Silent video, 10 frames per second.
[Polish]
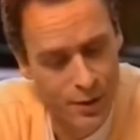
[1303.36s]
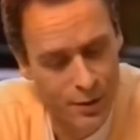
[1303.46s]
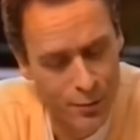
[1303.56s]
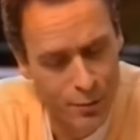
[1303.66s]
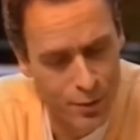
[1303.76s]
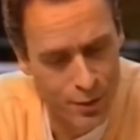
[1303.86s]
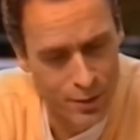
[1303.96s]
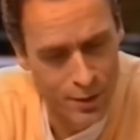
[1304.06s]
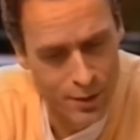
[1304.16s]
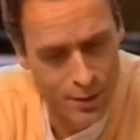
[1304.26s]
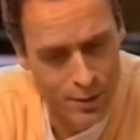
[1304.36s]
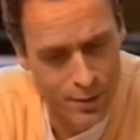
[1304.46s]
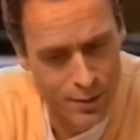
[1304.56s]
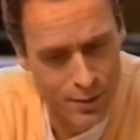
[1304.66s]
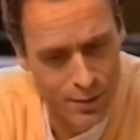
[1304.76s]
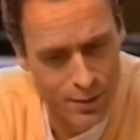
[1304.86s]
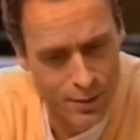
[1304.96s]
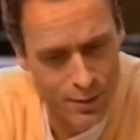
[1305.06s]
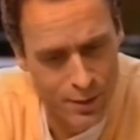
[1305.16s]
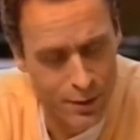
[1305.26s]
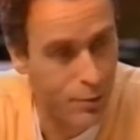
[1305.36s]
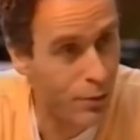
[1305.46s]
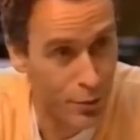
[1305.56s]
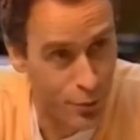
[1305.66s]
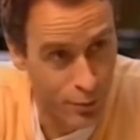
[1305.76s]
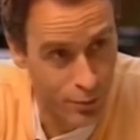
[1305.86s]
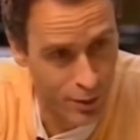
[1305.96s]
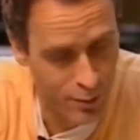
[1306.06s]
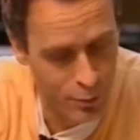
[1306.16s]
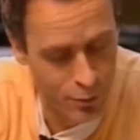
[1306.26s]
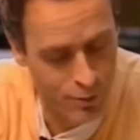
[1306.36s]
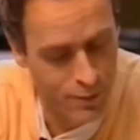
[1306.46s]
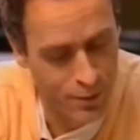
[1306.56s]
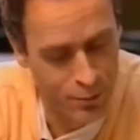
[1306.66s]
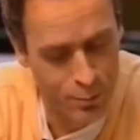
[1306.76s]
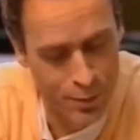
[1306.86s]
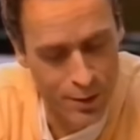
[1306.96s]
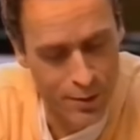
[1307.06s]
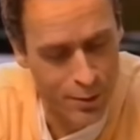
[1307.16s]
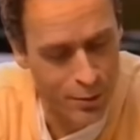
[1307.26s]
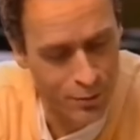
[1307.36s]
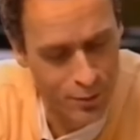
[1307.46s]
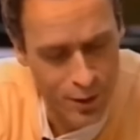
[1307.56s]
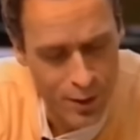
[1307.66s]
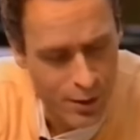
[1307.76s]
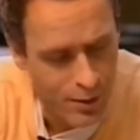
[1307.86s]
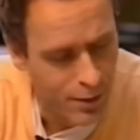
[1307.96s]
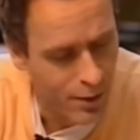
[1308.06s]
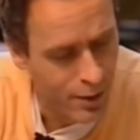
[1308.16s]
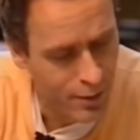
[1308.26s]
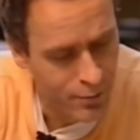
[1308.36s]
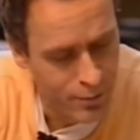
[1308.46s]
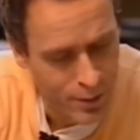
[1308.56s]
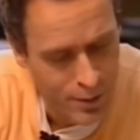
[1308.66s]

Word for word: jakby nagle puściły wszystkie hamulce. Wiedziałem, że już nad tym nie panuję.